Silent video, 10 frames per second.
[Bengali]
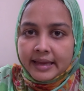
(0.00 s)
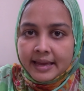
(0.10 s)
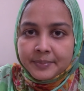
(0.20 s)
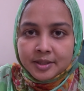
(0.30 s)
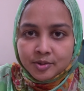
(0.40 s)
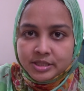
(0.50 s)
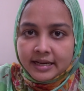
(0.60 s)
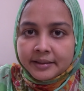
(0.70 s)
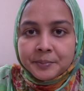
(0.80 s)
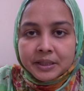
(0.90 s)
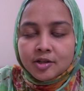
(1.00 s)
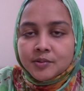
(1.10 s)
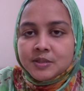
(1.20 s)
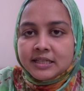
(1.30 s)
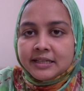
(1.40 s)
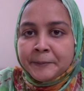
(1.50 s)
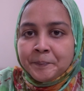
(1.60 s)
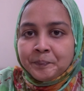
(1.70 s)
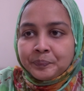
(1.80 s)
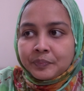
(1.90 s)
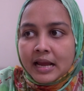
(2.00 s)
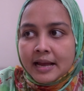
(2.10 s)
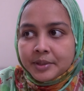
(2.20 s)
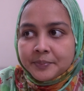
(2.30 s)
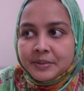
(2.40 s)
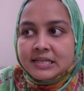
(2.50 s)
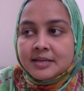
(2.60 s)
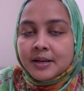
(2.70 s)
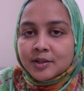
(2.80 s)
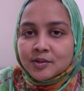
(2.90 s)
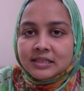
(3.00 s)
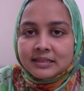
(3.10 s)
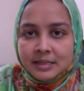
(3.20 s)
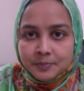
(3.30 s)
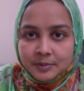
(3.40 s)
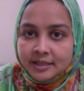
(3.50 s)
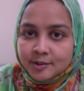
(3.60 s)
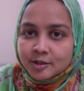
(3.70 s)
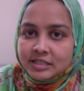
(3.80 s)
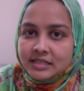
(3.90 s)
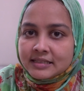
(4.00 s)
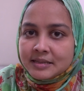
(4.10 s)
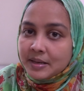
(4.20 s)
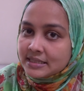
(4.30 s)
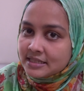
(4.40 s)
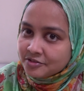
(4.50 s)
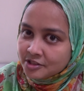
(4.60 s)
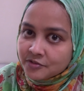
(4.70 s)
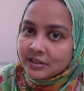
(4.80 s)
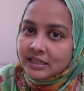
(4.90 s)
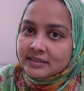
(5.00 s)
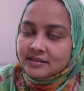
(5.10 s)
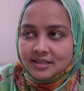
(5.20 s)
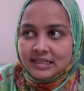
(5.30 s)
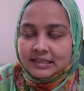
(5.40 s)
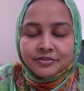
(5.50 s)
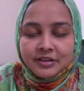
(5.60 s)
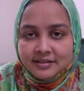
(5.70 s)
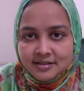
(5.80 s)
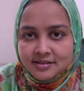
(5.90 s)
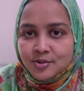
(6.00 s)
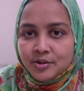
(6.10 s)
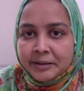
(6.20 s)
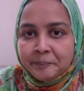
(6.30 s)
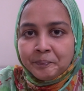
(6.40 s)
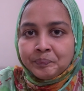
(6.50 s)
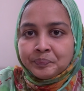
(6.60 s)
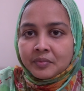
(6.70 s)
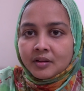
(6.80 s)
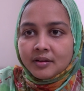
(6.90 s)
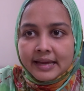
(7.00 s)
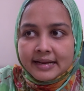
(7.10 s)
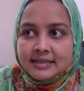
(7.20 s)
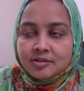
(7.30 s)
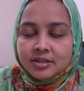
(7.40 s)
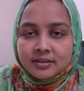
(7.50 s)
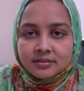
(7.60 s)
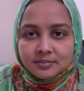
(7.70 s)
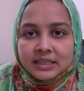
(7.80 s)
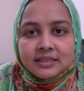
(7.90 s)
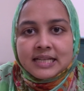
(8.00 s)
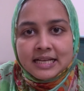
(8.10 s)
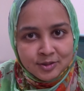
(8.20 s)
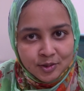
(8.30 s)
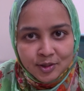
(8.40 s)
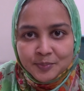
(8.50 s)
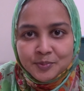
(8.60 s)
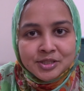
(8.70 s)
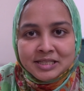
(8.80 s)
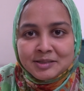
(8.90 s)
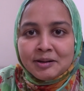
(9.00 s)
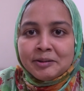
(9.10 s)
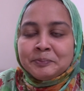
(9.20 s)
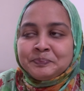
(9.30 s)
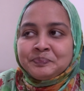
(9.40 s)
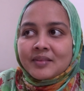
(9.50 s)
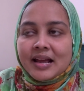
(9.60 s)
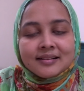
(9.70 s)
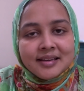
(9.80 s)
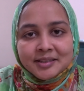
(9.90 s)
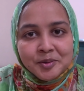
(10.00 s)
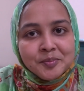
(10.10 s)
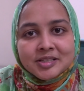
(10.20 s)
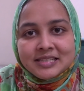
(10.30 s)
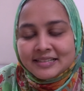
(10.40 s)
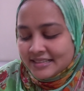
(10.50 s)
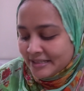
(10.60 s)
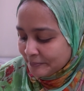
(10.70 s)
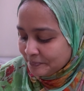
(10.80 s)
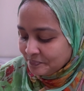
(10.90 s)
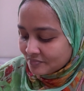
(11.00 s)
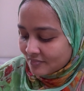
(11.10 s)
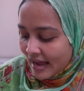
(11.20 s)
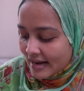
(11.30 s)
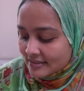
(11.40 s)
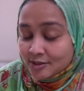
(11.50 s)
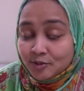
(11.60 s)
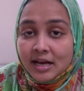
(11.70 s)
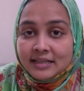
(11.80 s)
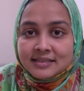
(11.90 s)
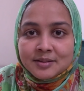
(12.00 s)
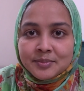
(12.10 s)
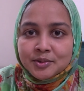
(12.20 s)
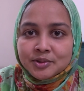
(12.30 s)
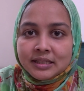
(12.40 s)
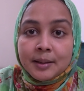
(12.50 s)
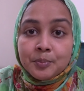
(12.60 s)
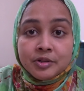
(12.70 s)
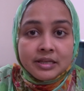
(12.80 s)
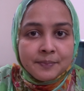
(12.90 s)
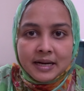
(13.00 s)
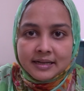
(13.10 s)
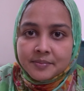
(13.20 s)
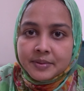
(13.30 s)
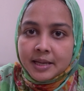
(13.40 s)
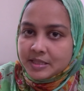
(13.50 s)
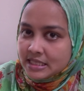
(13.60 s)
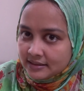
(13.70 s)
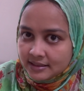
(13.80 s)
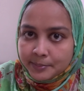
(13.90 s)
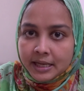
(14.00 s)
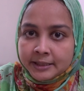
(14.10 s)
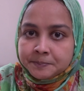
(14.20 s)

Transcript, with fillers: এবার রোজায় মানে রমজানে আমরা বেশিরভাগ রোজাতে ইফতারি করেছি আর কি বাসা ফিশ ফিলেট আর সাথে ফ্রাইড রাইস করে এটা অনেক মানে স্বাস্থ্যকর পুষ্টিকর আর খেতেও মজা আর কি আর যেহেতু আজকের মেনুতে আপু কি পাঠাবে আমি জানতাম না